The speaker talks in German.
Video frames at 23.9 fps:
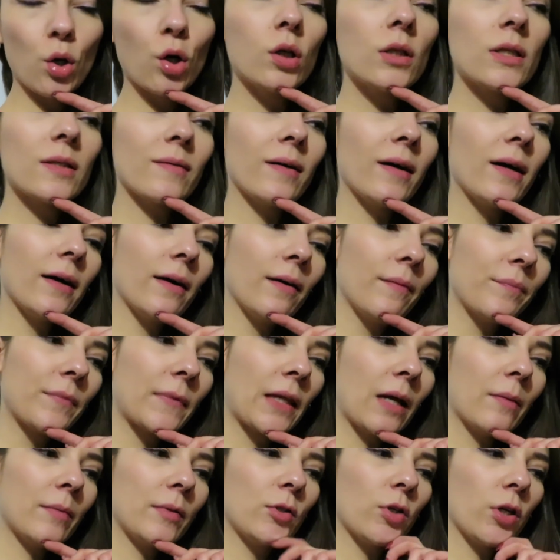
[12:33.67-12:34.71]
Und zwar
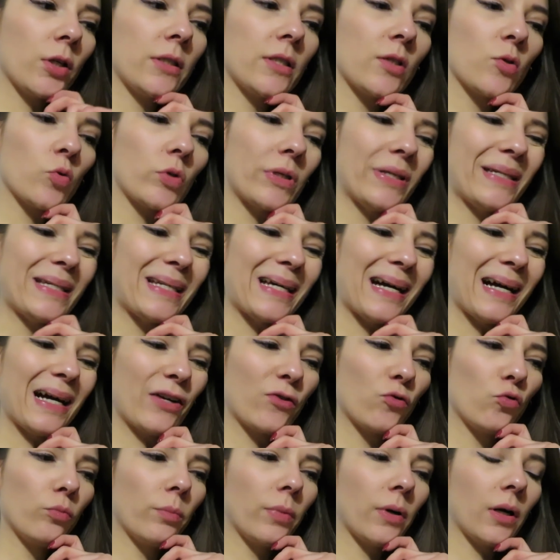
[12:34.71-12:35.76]
habe ich heute so den Tag
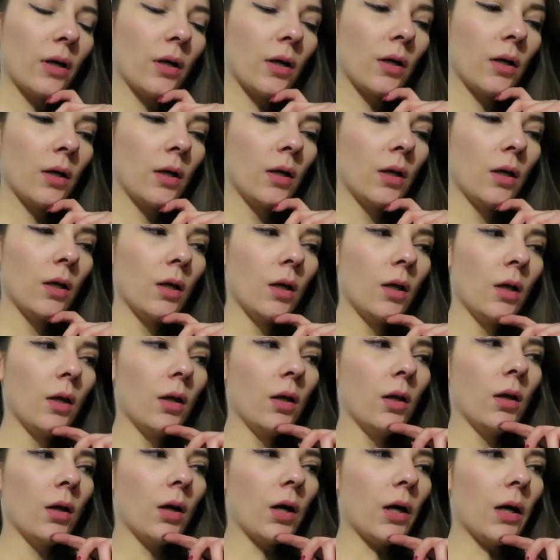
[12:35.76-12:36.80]
über
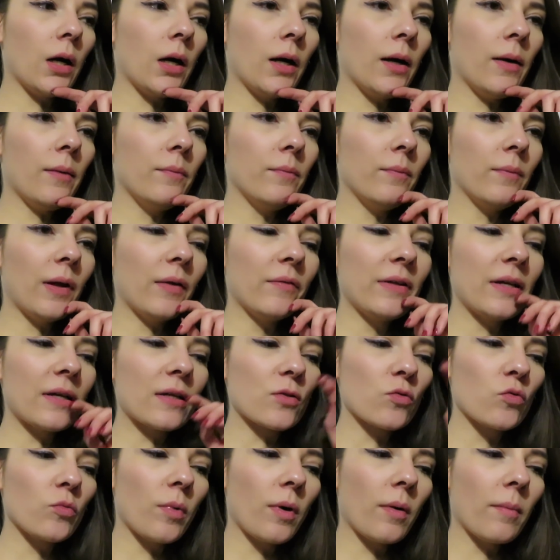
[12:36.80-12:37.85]
ähm, mal wieder
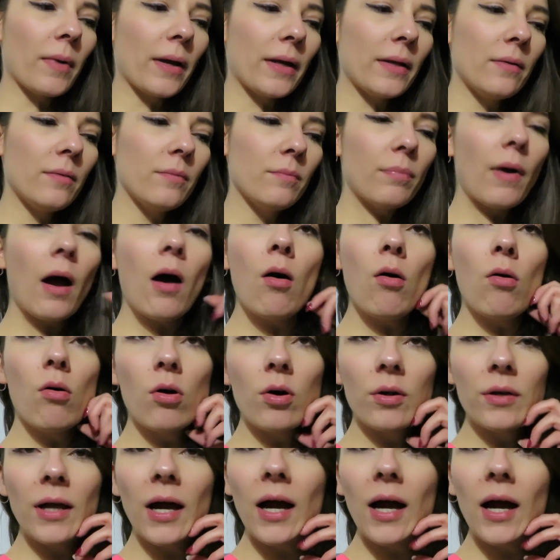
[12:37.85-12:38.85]
so über meinen Bauch